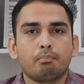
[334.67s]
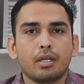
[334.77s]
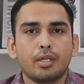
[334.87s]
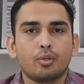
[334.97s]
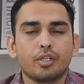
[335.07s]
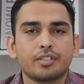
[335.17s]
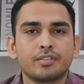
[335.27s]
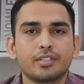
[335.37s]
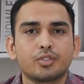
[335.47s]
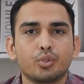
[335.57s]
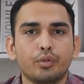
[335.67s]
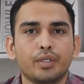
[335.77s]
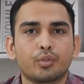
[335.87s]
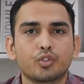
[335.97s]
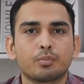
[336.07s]
ब्लड डोनेशन से जुड़ी हुई
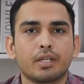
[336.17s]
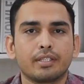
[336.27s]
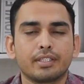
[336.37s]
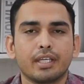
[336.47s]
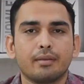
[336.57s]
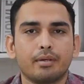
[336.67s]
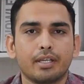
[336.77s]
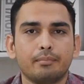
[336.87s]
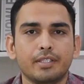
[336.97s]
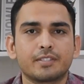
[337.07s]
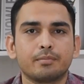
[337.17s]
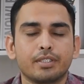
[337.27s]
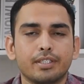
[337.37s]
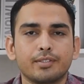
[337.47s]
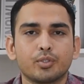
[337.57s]
कुछ भ्रांतियां हमारे बीच में
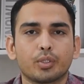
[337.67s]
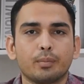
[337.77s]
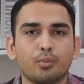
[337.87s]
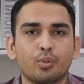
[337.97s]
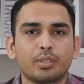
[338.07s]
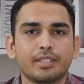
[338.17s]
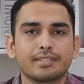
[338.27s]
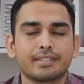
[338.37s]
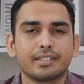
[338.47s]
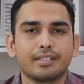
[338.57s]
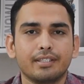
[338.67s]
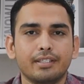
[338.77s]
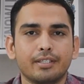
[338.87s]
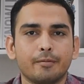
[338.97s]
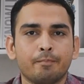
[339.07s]
हैं जो कि पूर्णतः सत्य
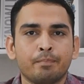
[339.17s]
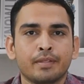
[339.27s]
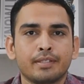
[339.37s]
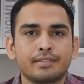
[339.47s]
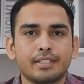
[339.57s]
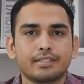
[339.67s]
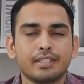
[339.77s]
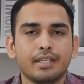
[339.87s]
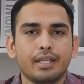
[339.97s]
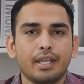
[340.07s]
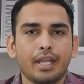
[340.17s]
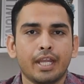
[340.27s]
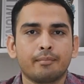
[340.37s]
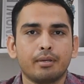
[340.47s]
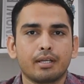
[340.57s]
नहीं है जैसे
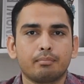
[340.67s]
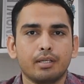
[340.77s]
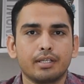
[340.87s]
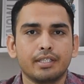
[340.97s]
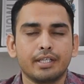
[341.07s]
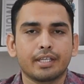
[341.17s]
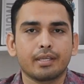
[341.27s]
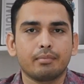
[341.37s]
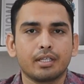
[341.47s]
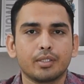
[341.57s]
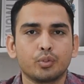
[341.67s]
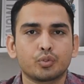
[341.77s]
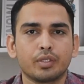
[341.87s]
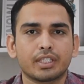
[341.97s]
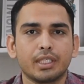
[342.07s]
एक बार ब्लड देने के बाद उस
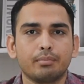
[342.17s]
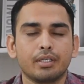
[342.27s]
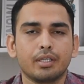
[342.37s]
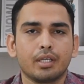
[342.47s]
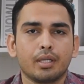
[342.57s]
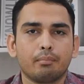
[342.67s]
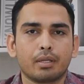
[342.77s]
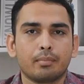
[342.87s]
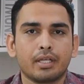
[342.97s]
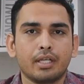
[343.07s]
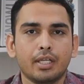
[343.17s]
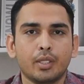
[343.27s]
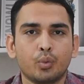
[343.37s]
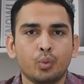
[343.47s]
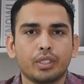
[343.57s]
व्यक्ति में परमानेंटली
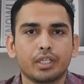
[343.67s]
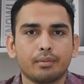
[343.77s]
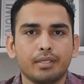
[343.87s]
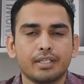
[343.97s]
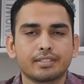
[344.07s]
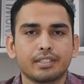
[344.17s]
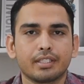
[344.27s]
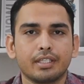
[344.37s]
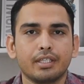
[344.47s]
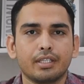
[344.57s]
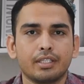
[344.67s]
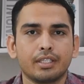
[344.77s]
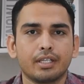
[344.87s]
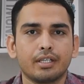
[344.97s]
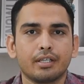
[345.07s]
खून की कमी आ जाएगी या